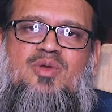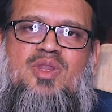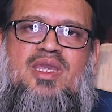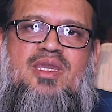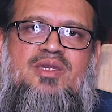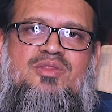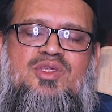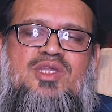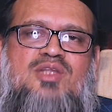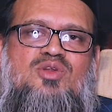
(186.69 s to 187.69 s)
মনে
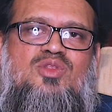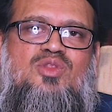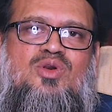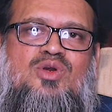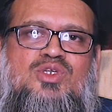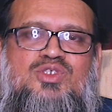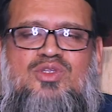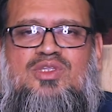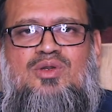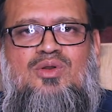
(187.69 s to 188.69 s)
দ্বিধাদ্বন্দ্ব
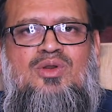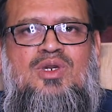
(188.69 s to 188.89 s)
সন্দেহ